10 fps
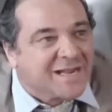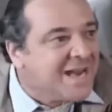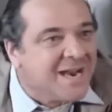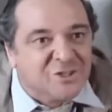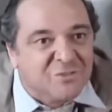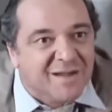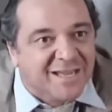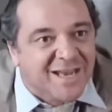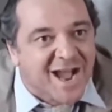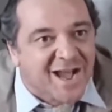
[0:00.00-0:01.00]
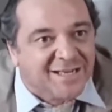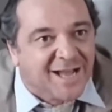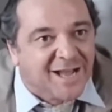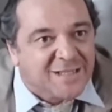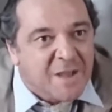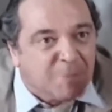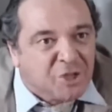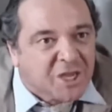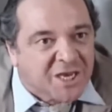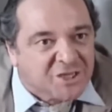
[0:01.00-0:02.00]
Maquinarias son maquinarias.
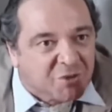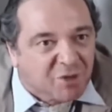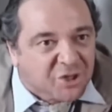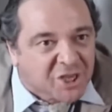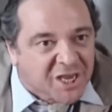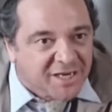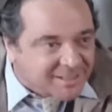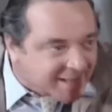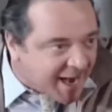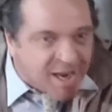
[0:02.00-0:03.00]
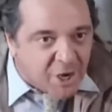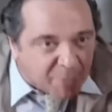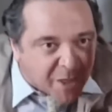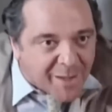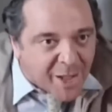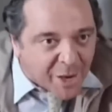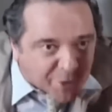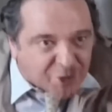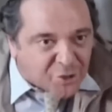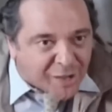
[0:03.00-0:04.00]
Botiquines son botiquines. Están ahí, los podés
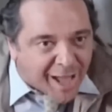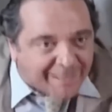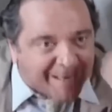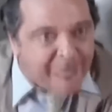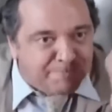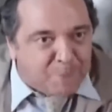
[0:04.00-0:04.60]
ver, los podés tocar.